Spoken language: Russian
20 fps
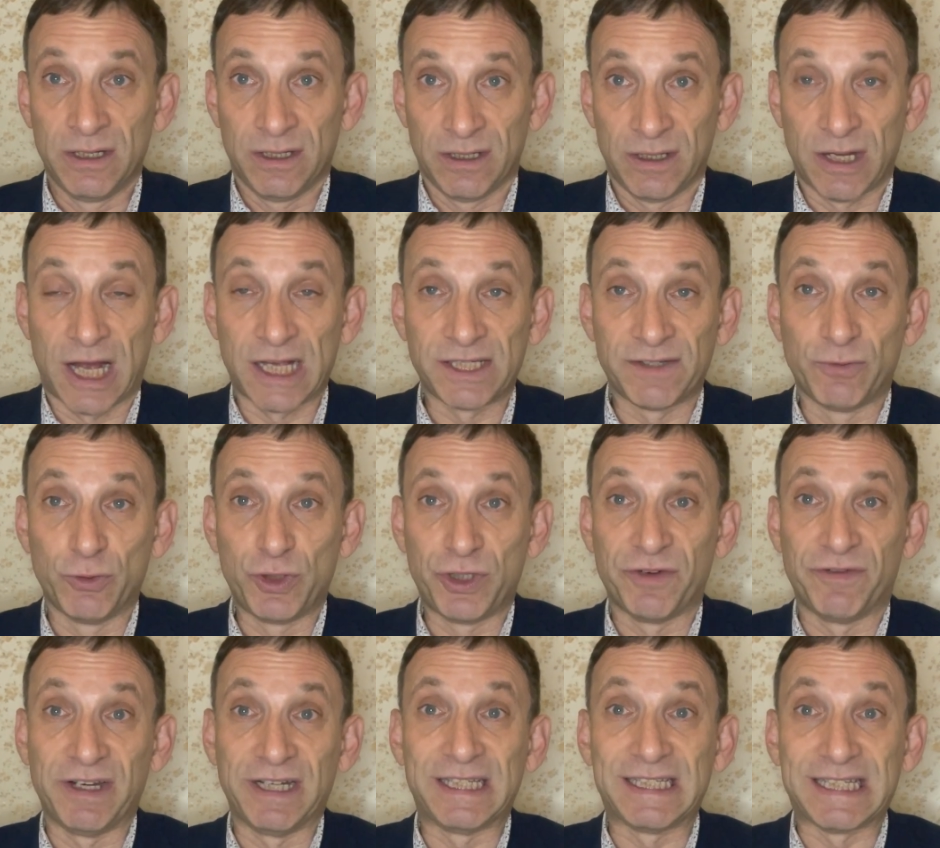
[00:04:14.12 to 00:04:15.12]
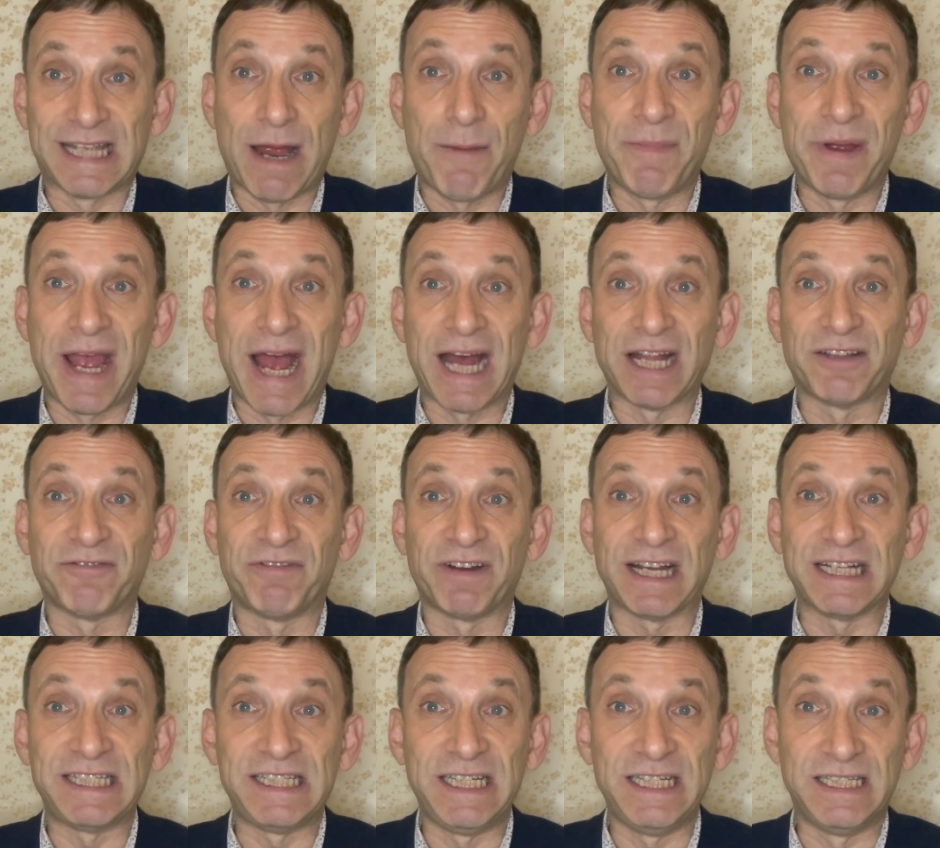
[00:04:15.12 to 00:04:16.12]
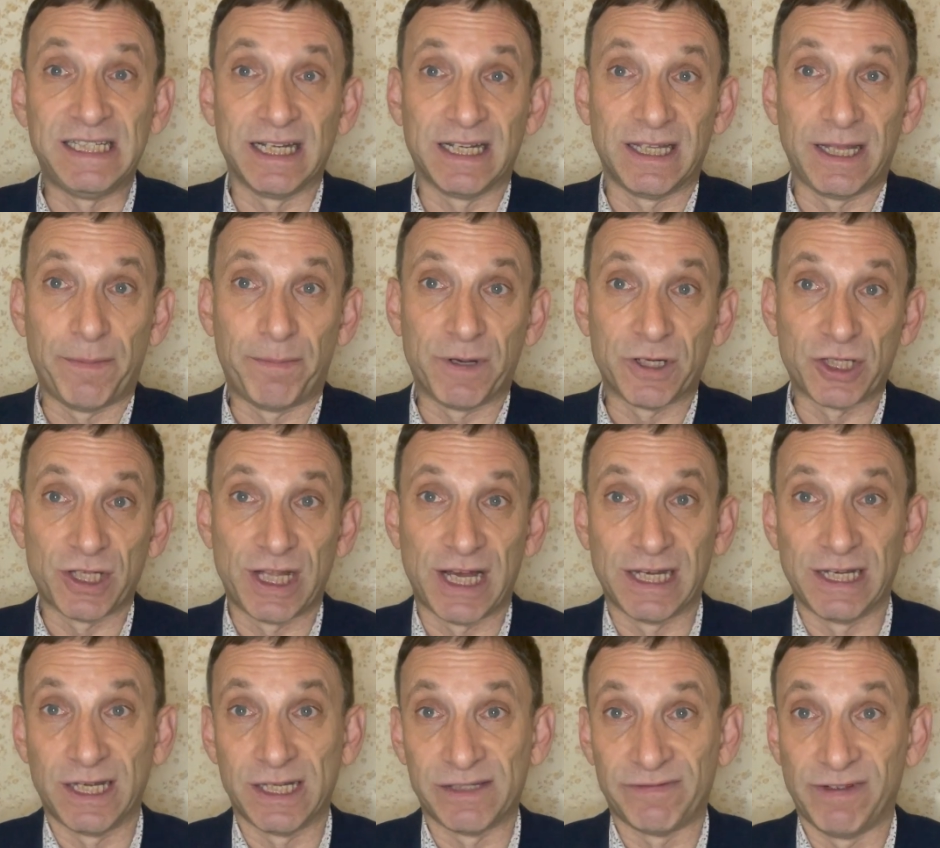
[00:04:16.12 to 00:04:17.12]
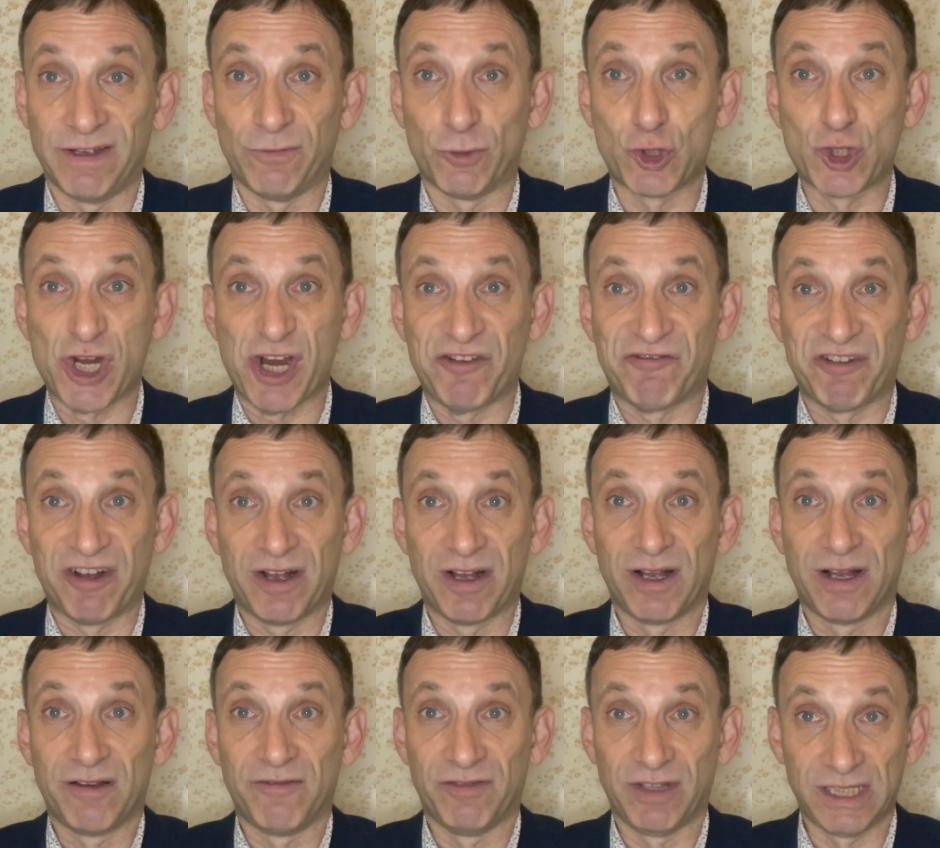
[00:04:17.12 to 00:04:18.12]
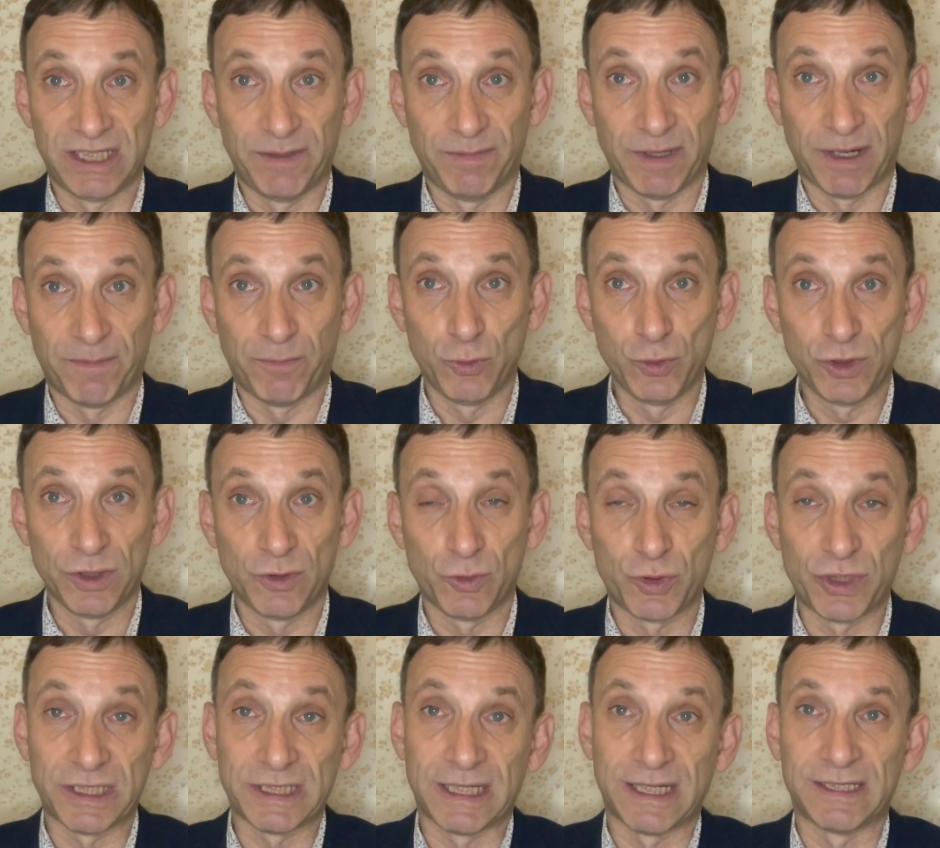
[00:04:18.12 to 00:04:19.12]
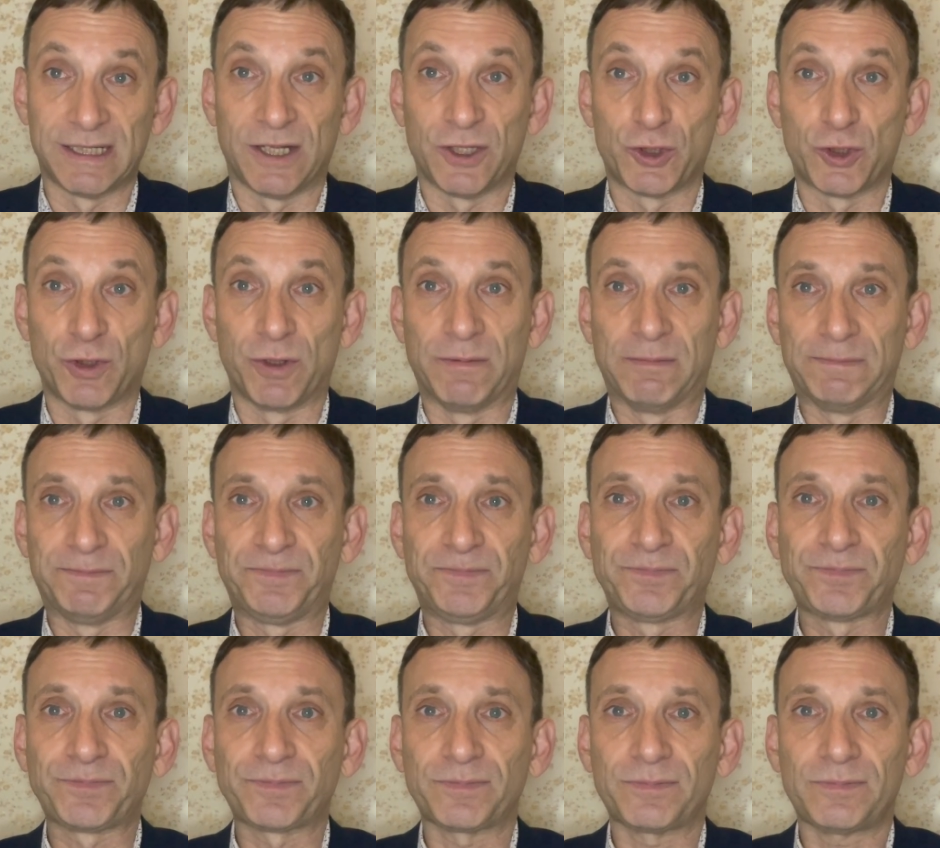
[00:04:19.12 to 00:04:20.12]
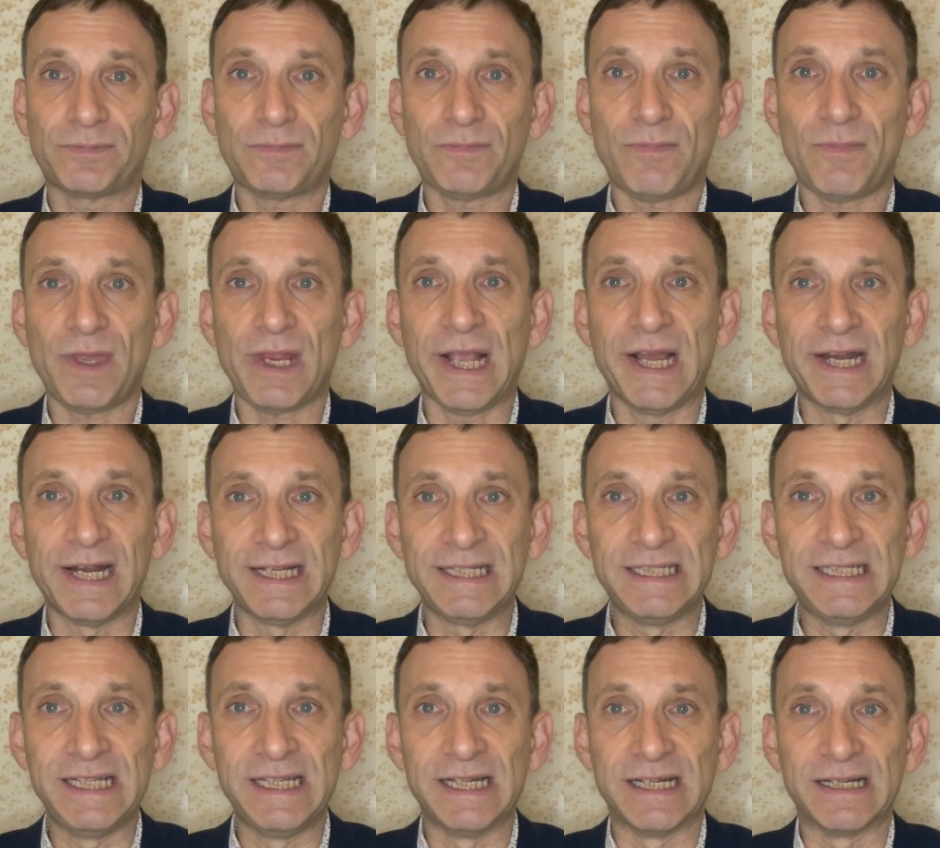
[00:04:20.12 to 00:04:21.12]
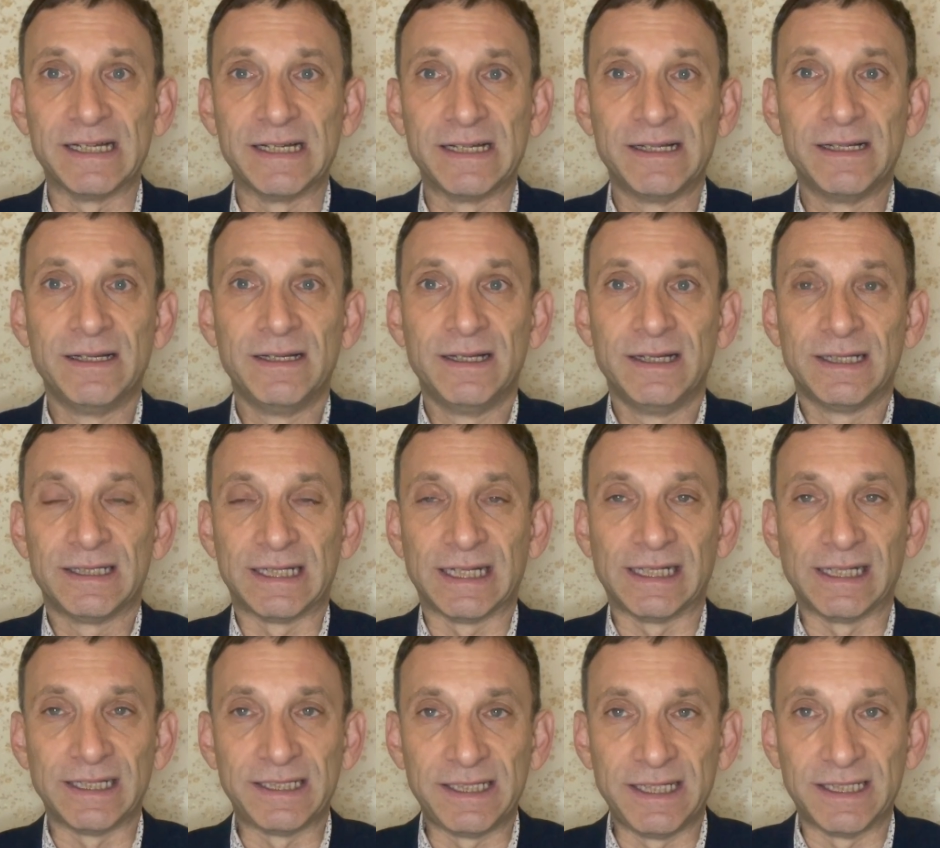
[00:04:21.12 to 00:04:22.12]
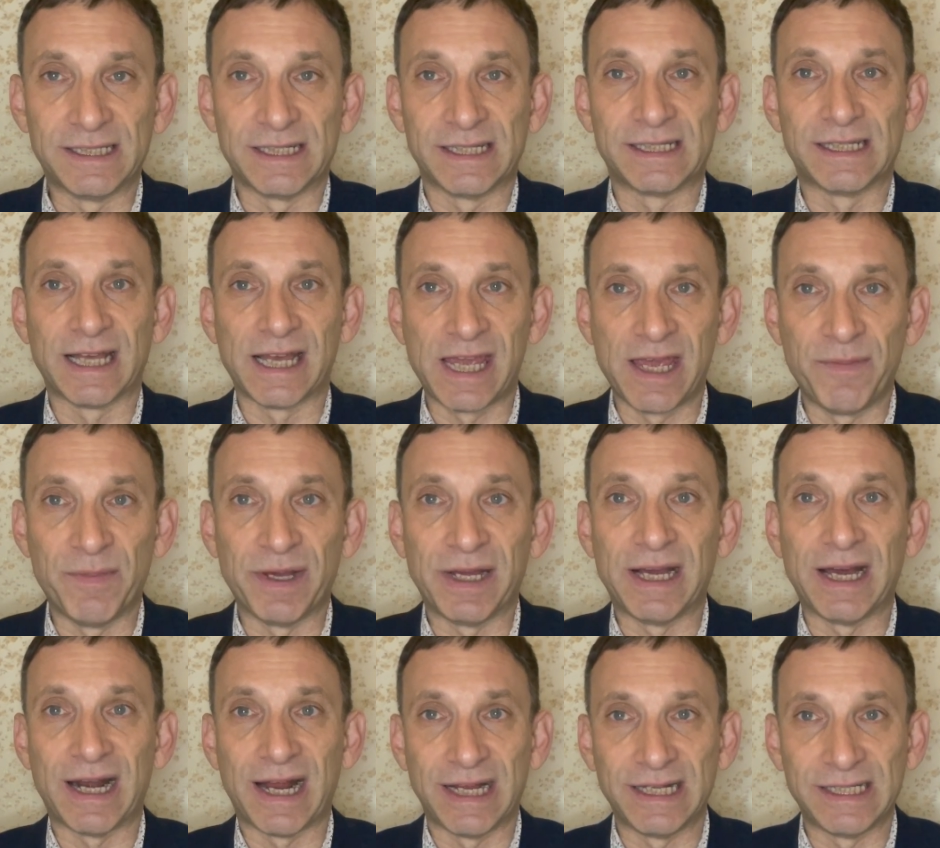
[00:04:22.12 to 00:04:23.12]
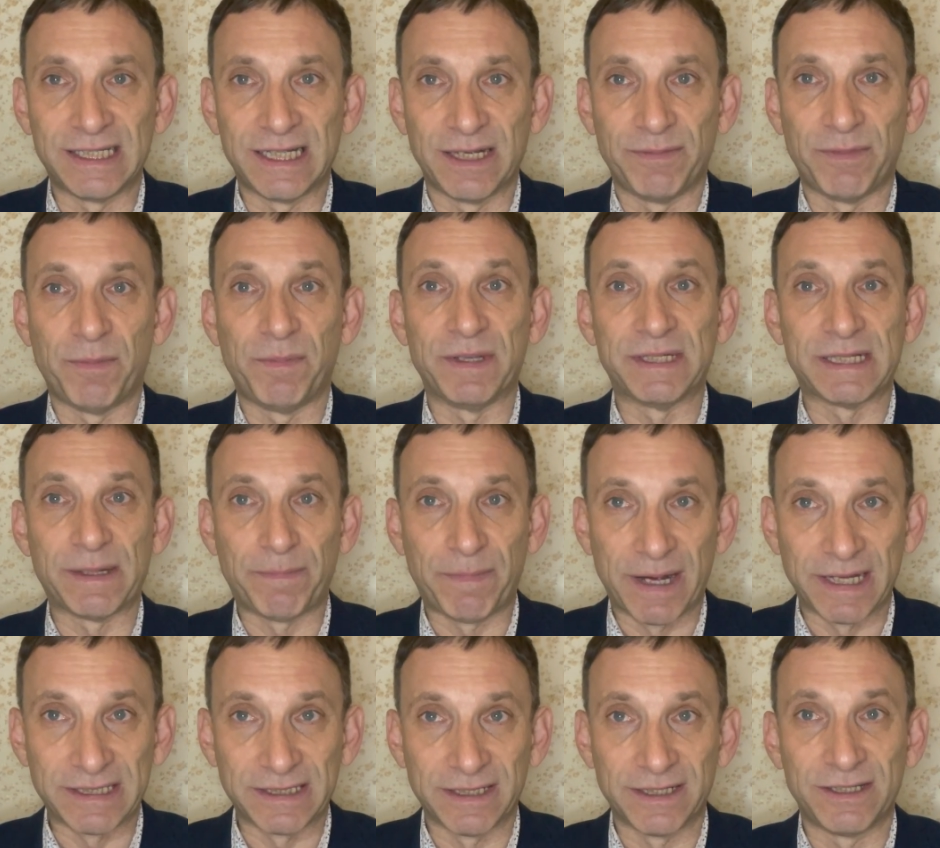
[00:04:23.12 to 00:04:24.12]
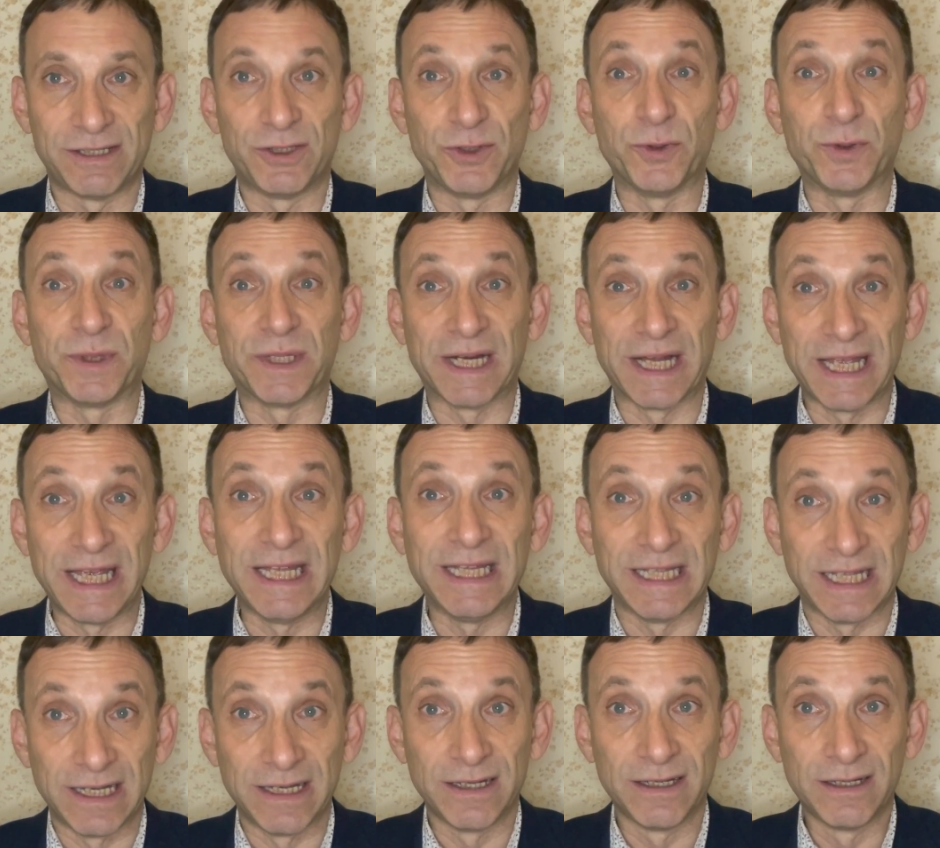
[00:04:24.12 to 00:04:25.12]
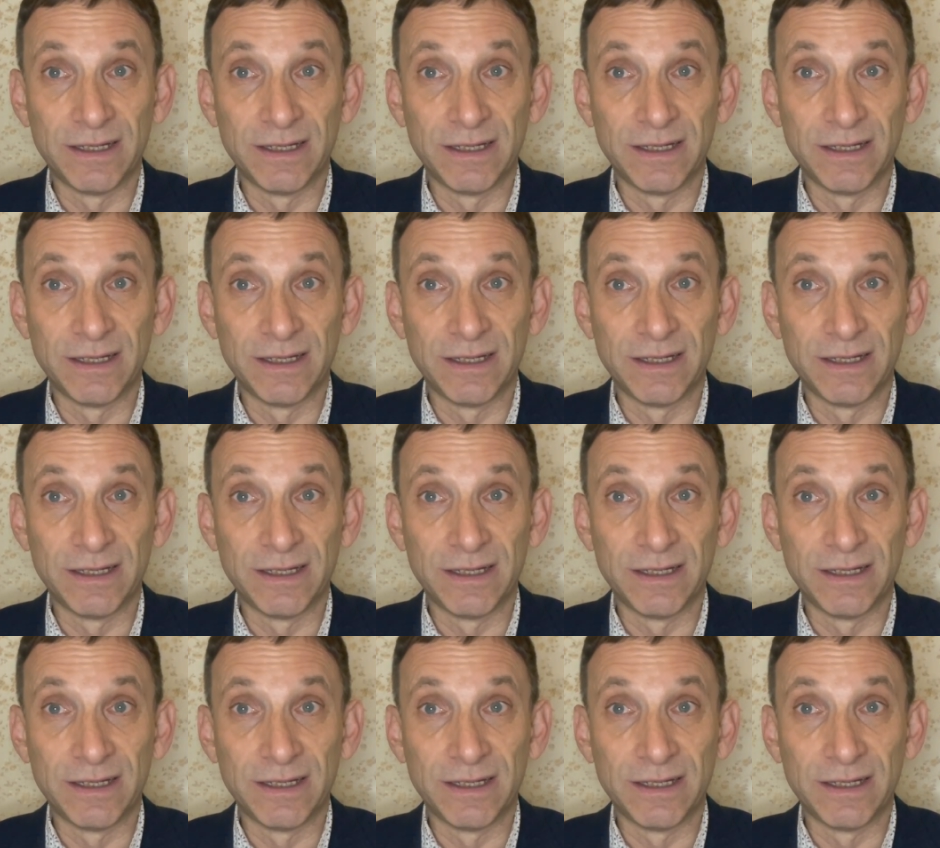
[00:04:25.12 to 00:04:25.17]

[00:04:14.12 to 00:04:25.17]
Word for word: озвучивает самые отвратительные пожелания своего шефа Владимира Путина, уже сказал, что Россия согласится с такими гарантиями безопасности Украины,